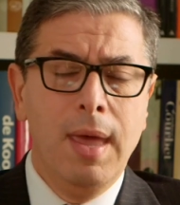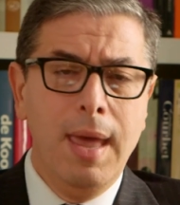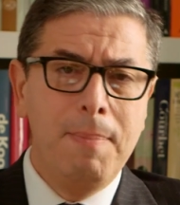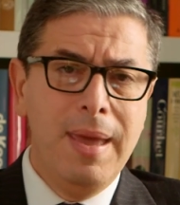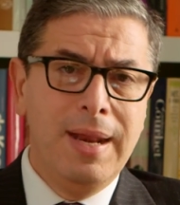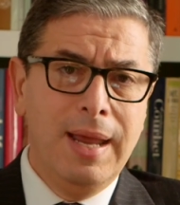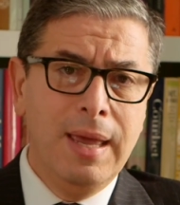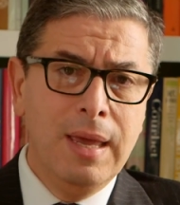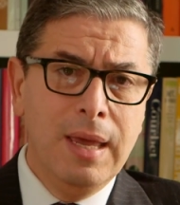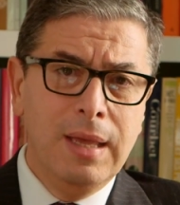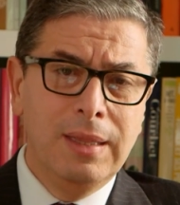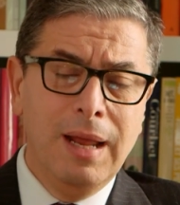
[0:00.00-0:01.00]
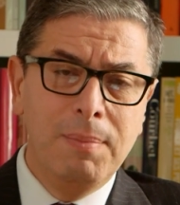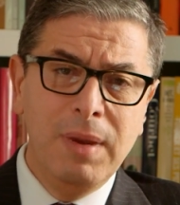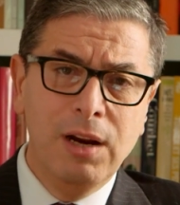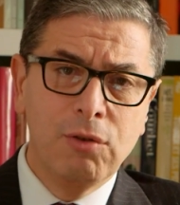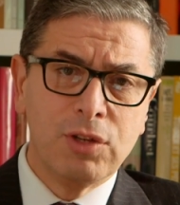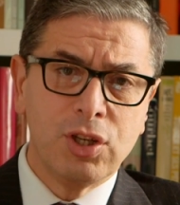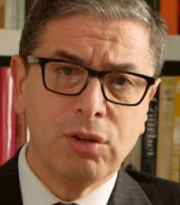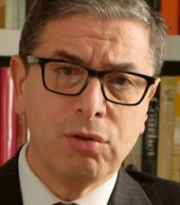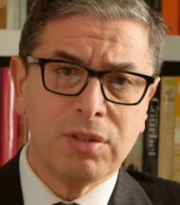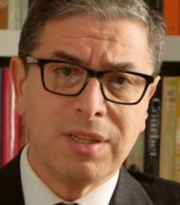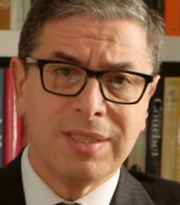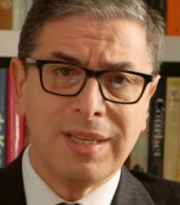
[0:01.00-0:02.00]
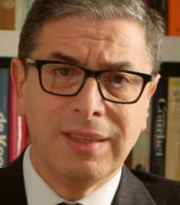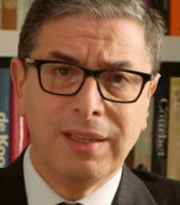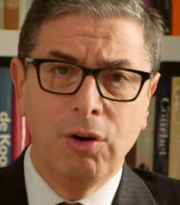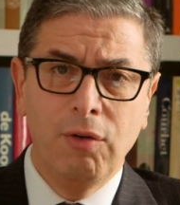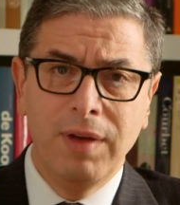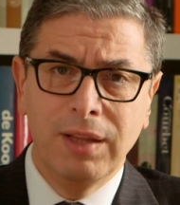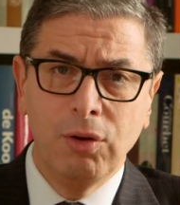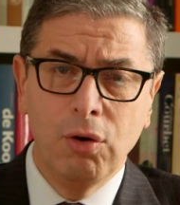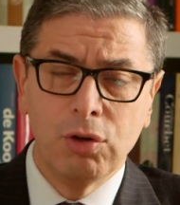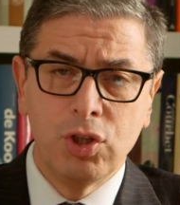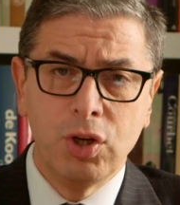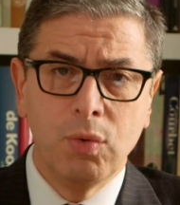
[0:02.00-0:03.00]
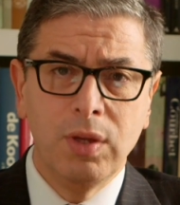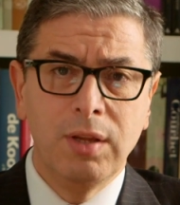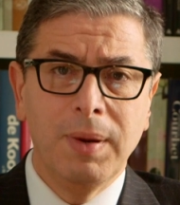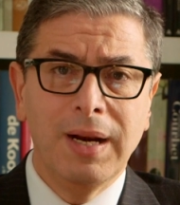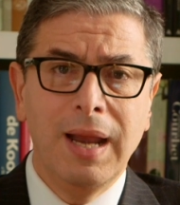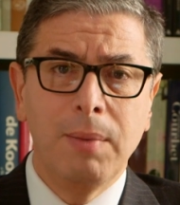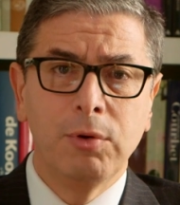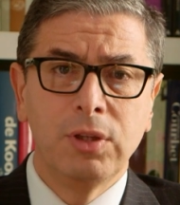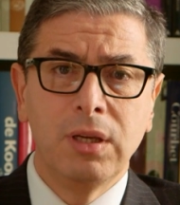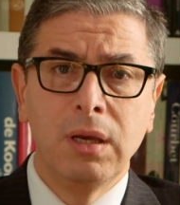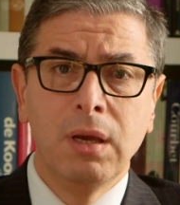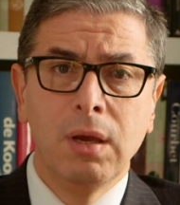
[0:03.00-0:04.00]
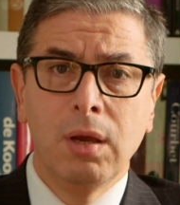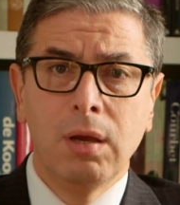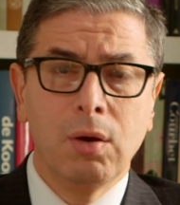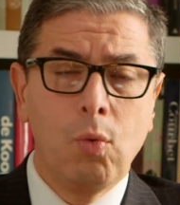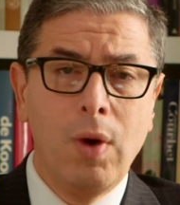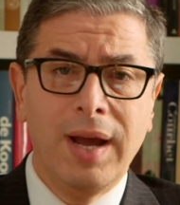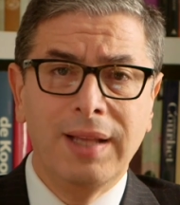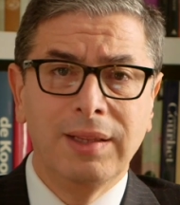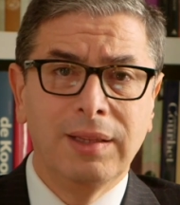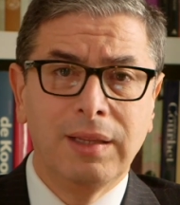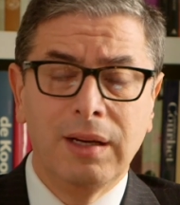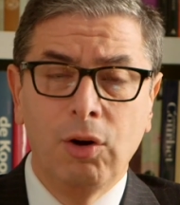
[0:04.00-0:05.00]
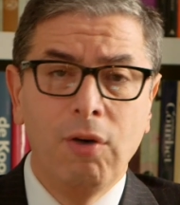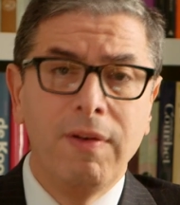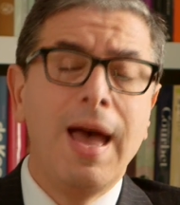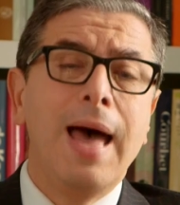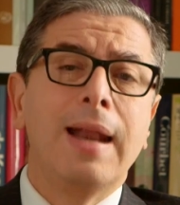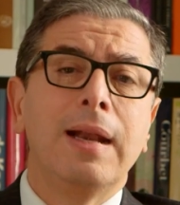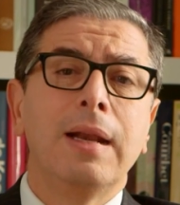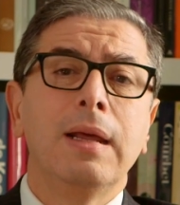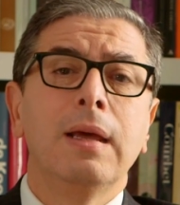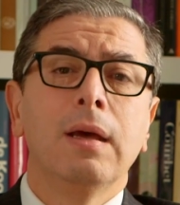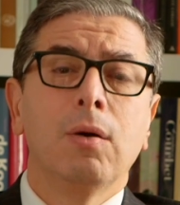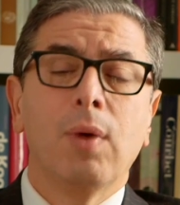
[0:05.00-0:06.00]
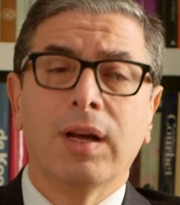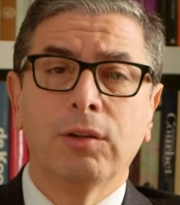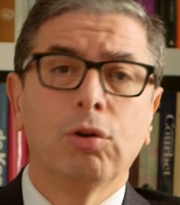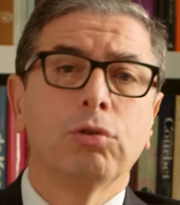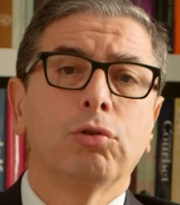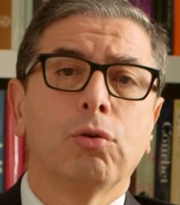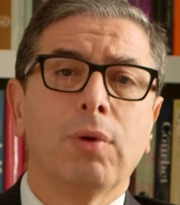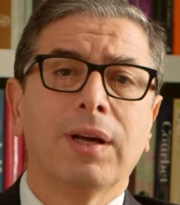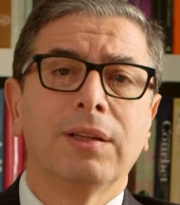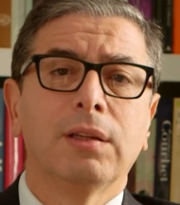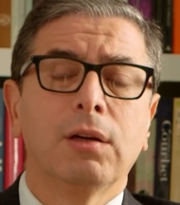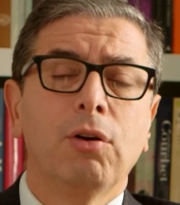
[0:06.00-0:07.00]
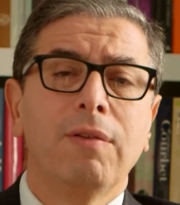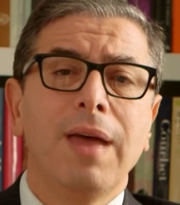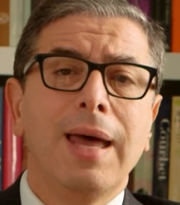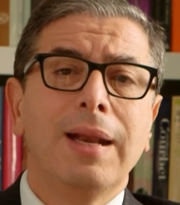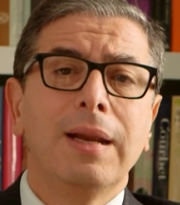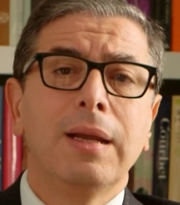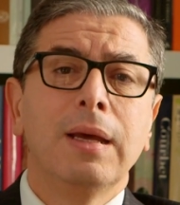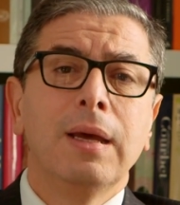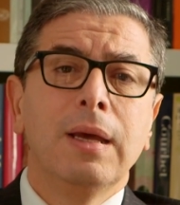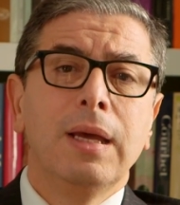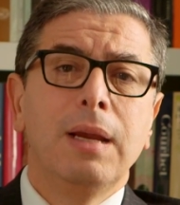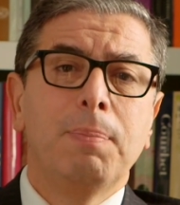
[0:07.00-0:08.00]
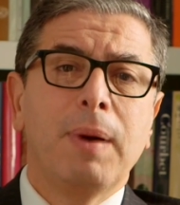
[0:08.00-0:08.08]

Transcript: Ebbene, dal 1969 ad oggi, quindi parliamo di eh, 40 49 anni, 48-49 anni, il